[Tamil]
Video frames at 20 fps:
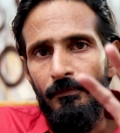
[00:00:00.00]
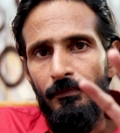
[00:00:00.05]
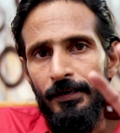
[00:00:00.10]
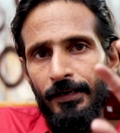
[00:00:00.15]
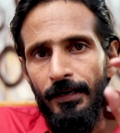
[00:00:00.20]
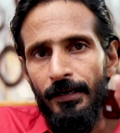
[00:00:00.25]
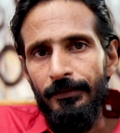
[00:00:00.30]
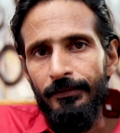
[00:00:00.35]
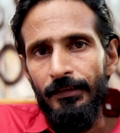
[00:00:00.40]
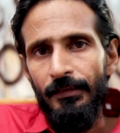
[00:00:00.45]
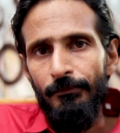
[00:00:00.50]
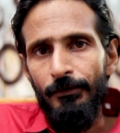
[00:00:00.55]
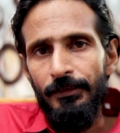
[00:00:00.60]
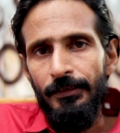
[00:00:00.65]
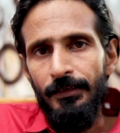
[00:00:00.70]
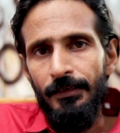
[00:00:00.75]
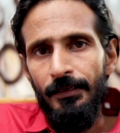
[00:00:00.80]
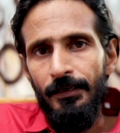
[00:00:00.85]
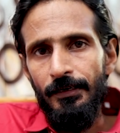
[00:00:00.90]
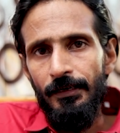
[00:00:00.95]
மண்டலத்தில்
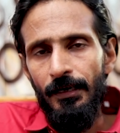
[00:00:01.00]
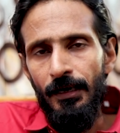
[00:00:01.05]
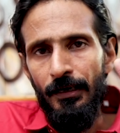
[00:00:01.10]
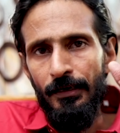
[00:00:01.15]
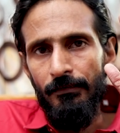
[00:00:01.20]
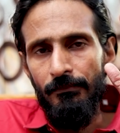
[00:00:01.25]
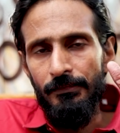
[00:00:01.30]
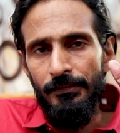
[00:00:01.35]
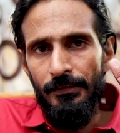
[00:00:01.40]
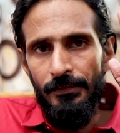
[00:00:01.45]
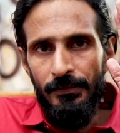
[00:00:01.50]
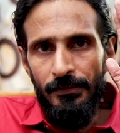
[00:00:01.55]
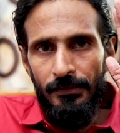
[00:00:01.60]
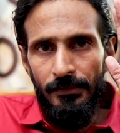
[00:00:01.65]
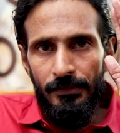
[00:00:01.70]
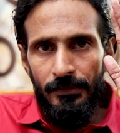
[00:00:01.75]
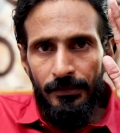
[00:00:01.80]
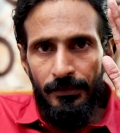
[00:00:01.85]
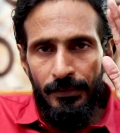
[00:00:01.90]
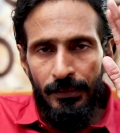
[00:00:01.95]
பார்த்தீங்கன்னாக்கா அங்கே வந்து
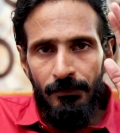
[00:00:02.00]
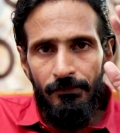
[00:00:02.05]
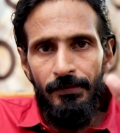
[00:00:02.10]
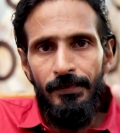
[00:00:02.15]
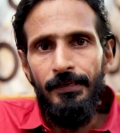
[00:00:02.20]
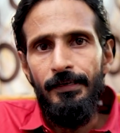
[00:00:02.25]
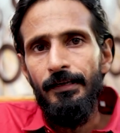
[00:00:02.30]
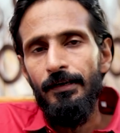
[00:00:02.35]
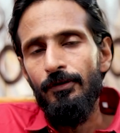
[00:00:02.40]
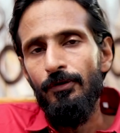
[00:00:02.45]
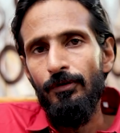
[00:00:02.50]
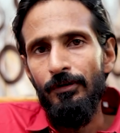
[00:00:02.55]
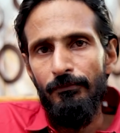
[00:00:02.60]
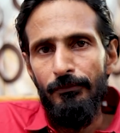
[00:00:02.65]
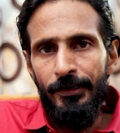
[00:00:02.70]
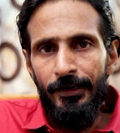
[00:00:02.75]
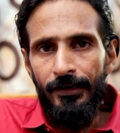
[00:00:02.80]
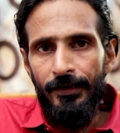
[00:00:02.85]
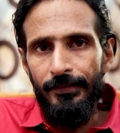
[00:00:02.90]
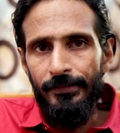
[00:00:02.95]
இல்லவே இல்லை கொங்கு
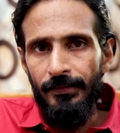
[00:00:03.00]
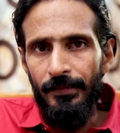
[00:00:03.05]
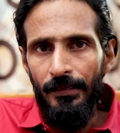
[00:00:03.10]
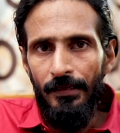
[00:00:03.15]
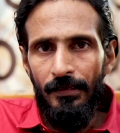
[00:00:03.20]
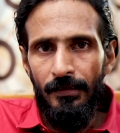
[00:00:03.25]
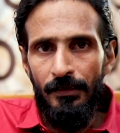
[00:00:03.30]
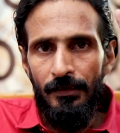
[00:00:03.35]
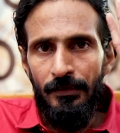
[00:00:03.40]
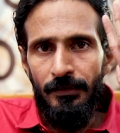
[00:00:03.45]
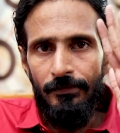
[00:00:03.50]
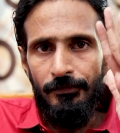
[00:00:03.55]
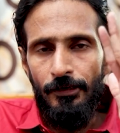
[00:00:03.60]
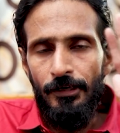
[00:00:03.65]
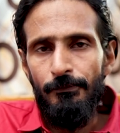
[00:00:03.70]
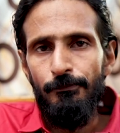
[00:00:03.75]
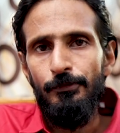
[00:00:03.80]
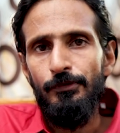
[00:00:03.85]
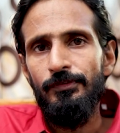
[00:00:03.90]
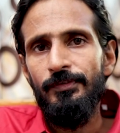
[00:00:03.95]
மண்டலத்தில்
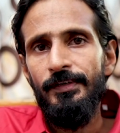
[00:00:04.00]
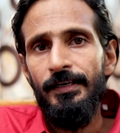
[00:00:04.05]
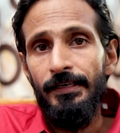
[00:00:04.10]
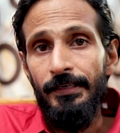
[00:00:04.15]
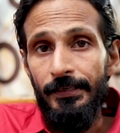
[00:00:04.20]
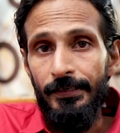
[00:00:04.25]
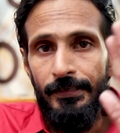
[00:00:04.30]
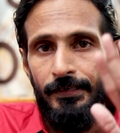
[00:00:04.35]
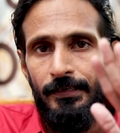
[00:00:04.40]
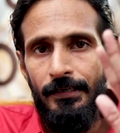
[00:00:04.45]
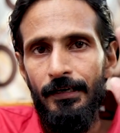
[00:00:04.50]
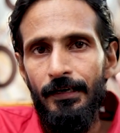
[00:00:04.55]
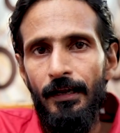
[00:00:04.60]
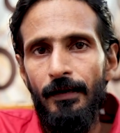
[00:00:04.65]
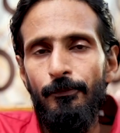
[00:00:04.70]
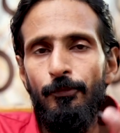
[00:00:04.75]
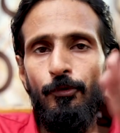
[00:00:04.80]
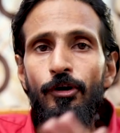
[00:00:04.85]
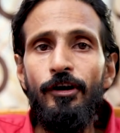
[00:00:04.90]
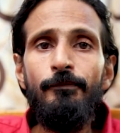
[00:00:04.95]
தடுப்பூசிகள் இருக்குது
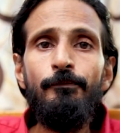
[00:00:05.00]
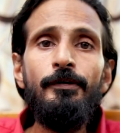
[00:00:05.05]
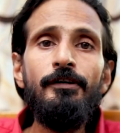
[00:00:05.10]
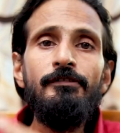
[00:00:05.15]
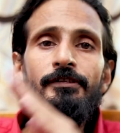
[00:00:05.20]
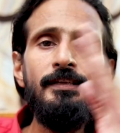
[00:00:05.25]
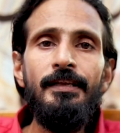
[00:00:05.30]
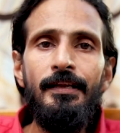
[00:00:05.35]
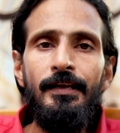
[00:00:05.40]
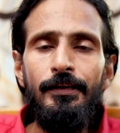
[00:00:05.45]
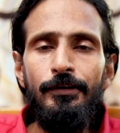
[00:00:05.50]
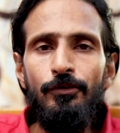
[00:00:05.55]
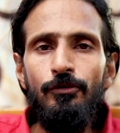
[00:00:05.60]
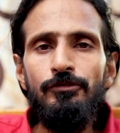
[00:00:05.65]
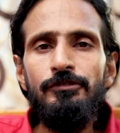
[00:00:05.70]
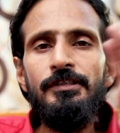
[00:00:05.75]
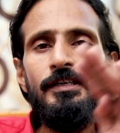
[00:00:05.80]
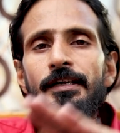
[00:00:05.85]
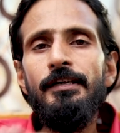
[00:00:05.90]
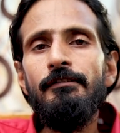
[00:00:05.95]
ஆனால் போடப்படுவதில்லை
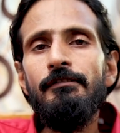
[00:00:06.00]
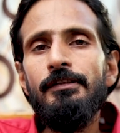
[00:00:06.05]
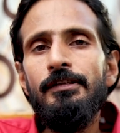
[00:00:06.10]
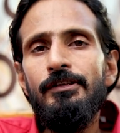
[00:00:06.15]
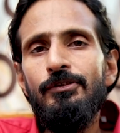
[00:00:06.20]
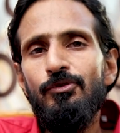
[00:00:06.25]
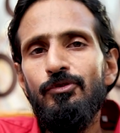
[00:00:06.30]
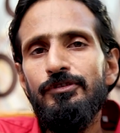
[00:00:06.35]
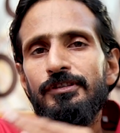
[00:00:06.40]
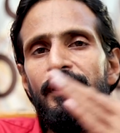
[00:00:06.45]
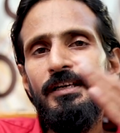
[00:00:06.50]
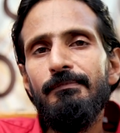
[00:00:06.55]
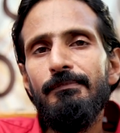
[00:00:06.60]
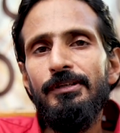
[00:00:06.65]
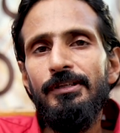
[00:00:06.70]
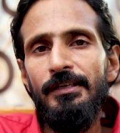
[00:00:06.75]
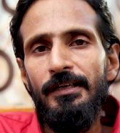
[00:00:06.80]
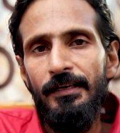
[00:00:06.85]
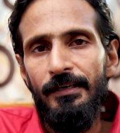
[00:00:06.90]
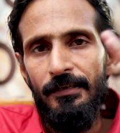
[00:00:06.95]
நூற்றி எழுபது நூற்றி
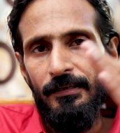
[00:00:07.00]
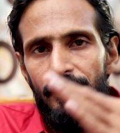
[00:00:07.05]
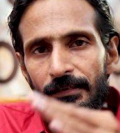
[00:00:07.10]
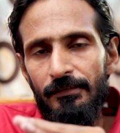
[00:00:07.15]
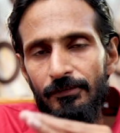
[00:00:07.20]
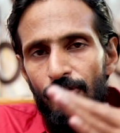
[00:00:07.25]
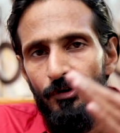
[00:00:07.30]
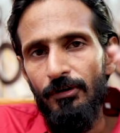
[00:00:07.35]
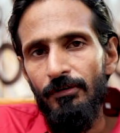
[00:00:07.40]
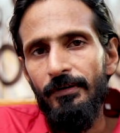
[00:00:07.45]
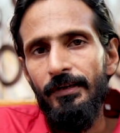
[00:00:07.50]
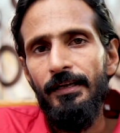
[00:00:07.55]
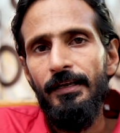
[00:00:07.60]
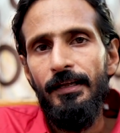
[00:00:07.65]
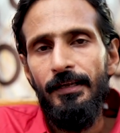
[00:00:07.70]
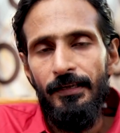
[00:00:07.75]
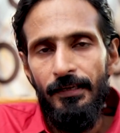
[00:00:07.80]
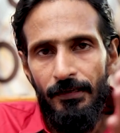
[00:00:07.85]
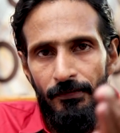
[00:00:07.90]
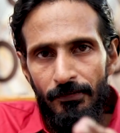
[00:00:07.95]
எண்பது என்று
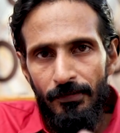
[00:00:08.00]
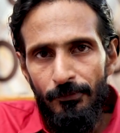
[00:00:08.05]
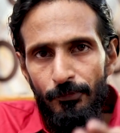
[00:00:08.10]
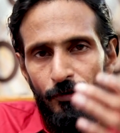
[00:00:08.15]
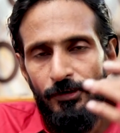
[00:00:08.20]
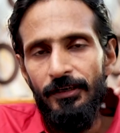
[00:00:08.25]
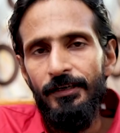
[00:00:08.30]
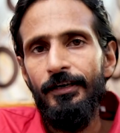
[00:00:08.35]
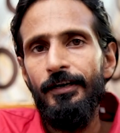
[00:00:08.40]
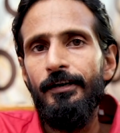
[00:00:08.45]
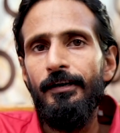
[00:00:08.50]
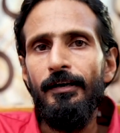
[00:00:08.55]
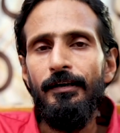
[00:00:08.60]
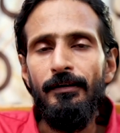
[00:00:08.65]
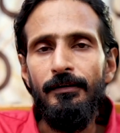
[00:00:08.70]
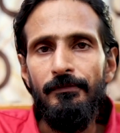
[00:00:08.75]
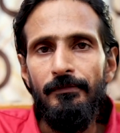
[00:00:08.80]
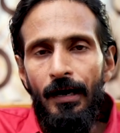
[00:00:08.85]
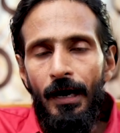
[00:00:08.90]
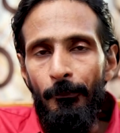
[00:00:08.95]
கோவையிலேயே இவங்க போட்டுக்கிட்டு
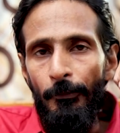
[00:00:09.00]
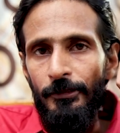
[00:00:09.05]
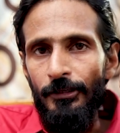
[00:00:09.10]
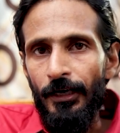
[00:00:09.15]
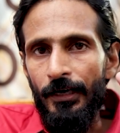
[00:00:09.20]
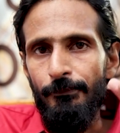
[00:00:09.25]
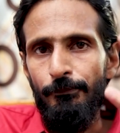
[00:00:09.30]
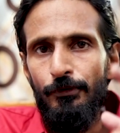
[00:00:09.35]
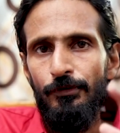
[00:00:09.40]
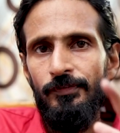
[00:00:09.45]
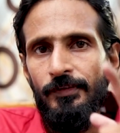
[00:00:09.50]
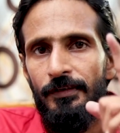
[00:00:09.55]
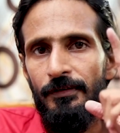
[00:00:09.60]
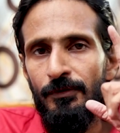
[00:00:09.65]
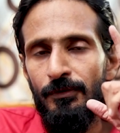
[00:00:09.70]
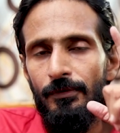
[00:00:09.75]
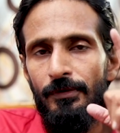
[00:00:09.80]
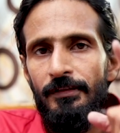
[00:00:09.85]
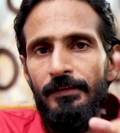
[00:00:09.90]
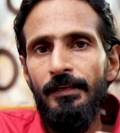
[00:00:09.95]
இருக்காங்க அப்போ தடுப்பூசி
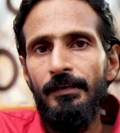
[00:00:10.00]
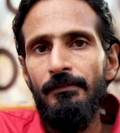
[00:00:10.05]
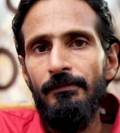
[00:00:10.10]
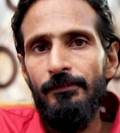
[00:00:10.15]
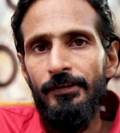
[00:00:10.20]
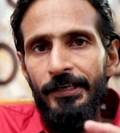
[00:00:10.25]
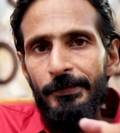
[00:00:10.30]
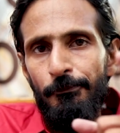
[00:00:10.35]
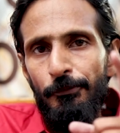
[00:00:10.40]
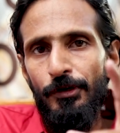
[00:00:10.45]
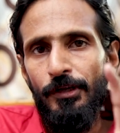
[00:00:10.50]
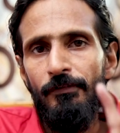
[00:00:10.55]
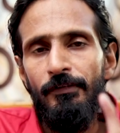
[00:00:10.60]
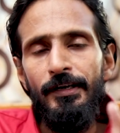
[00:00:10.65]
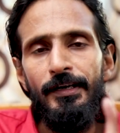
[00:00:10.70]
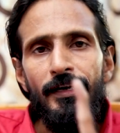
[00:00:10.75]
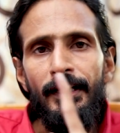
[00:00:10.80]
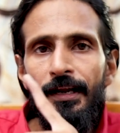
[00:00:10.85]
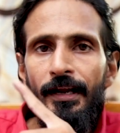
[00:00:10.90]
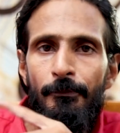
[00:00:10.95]
குறித்த
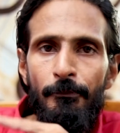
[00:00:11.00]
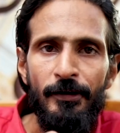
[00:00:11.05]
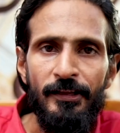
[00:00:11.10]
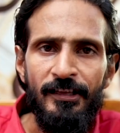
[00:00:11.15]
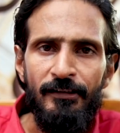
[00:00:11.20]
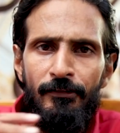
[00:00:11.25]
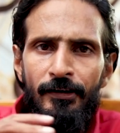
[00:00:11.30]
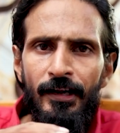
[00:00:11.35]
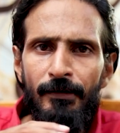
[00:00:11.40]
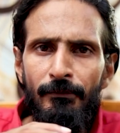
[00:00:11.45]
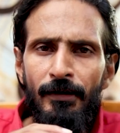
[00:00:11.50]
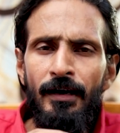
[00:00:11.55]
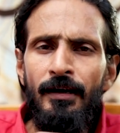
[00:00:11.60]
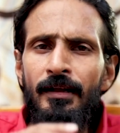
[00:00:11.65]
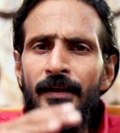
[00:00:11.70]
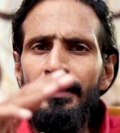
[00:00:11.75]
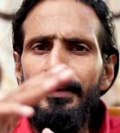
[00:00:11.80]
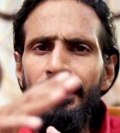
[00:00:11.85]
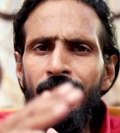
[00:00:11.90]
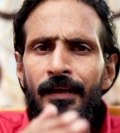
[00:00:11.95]
விழிப்புணர்வை இங்கே ஏற்படுத்த வேண்டாமா
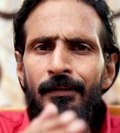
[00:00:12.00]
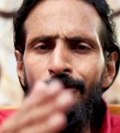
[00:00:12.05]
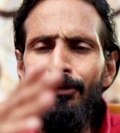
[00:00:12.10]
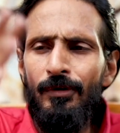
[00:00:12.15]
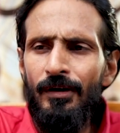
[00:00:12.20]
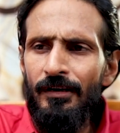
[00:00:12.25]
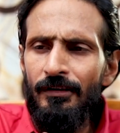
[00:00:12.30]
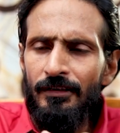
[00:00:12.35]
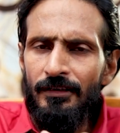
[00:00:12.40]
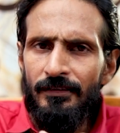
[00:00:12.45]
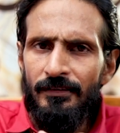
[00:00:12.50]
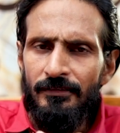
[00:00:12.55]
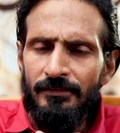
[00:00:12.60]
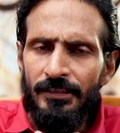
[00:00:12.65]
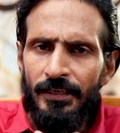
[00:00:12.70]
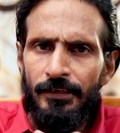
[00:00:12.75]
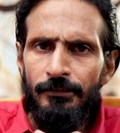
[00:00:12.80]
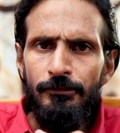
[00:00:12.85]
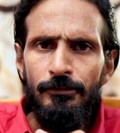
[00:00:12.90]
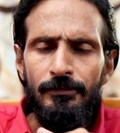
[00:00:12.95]
ஏன் உங்களுடைய
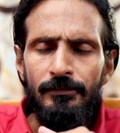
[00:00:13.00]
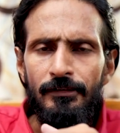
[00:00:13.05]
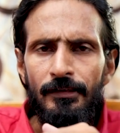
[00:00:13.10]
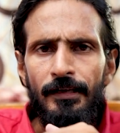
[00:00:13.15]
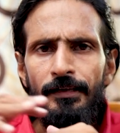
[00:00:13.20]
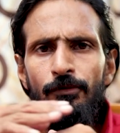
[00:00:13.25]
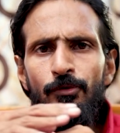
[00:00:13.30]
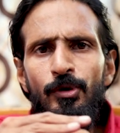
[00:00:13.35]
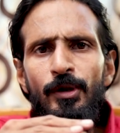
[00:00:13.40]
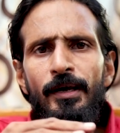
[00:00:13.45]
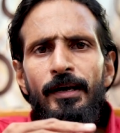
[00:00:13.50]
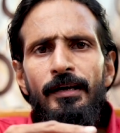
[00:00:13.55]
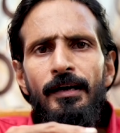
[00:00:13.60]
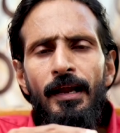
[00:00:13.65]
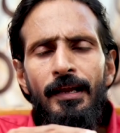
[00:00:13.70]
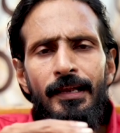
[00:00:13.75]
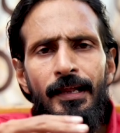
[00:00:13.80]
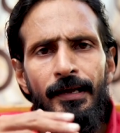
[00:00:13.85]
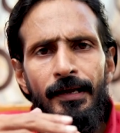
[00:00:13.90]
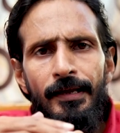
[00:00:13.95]
திரை திரை
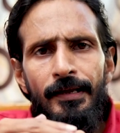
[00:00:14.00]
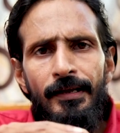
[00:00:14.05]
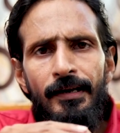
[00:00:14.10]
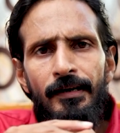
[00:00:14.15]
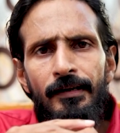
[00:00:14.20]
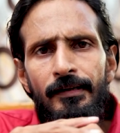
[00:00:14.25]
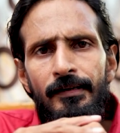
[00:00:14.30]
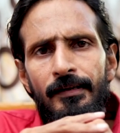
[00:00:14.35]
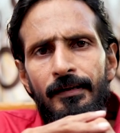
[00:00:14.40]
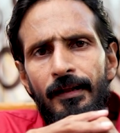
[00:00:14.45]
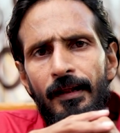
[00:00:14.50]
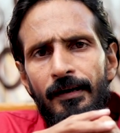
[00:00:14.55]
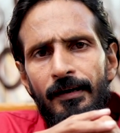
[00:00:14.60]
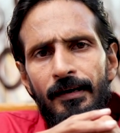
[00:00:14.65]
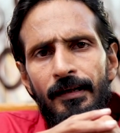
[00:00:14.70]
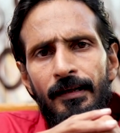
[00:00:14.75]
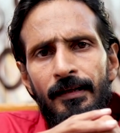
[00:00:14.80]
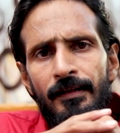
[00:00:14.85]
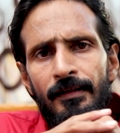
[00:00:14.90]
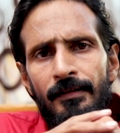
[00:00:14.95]
உலக கைகள்
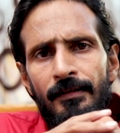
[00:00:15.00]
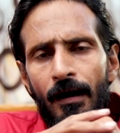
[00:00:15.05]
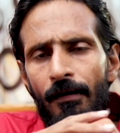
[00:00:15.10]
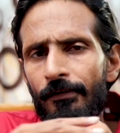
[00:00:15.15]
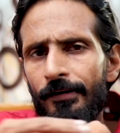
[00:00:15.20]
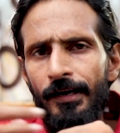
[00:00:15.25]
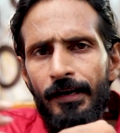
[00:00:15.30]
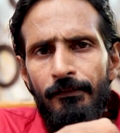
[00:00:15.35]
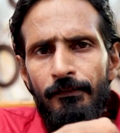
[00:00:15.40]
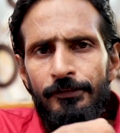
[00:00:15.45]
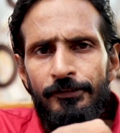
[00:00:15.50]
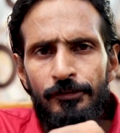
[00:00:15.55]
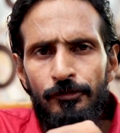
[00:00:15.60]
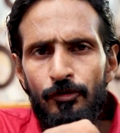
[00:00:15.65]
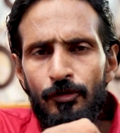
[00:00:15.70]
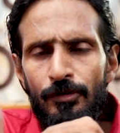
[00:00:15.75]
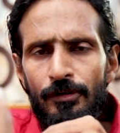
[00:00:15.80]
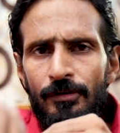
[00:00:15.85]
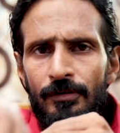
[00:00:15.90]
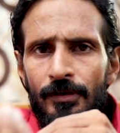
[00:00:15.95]
இருக்கிறார்களே அவர்களை வச்சு
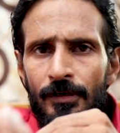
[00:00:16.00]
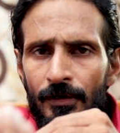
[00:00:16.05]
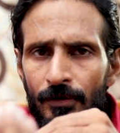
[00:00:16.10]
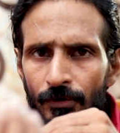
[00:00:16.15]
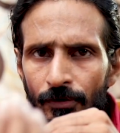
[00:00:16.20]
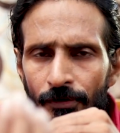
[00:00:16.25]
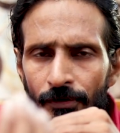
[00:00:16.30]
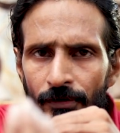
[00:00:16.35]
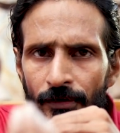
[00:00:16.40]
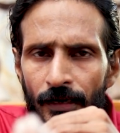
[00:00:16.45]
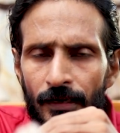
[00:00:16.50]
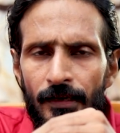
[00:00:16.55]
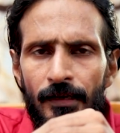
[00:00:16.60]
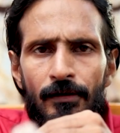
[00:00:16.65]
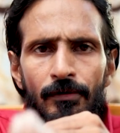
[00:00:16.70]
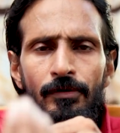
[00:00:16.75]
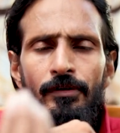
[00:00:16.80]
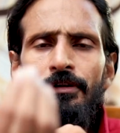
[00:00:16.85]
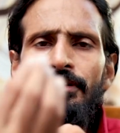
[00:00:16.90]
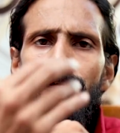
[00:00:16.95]
ஒரு ஒரு நல்ல
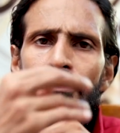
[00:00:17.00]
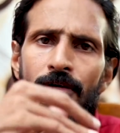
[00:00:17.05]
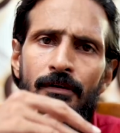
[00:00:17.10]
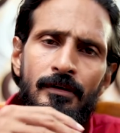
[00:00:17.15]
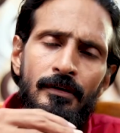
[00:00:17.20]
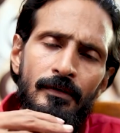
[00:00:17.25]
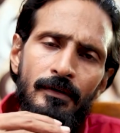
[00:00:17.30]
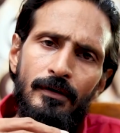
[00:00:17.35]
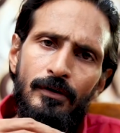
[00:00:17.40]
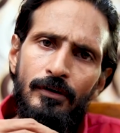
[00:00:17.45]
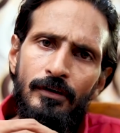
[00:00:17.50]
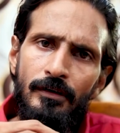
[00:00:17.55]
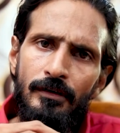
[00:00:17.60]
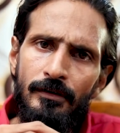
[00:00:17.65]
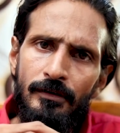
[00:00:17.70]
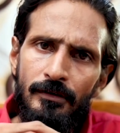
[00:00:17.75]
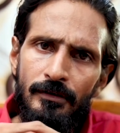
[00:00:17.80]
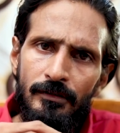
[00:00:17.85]
ஒரு ஒரு